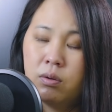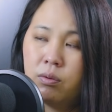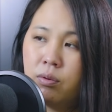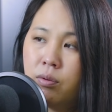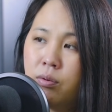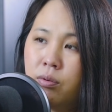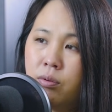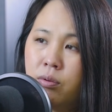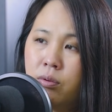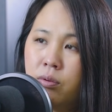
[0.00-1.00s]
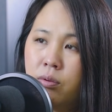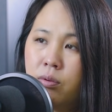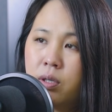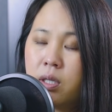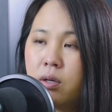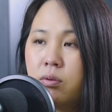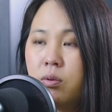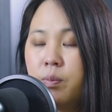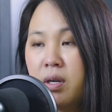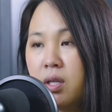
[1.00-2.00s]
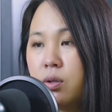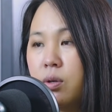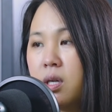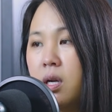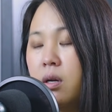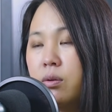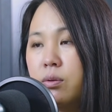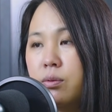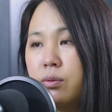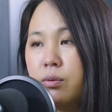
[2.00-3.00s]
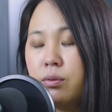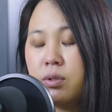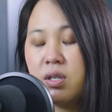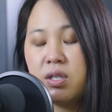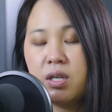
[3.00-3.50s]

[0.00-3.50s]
ô ô chị cũng tụi bọn này tôi kia lô cho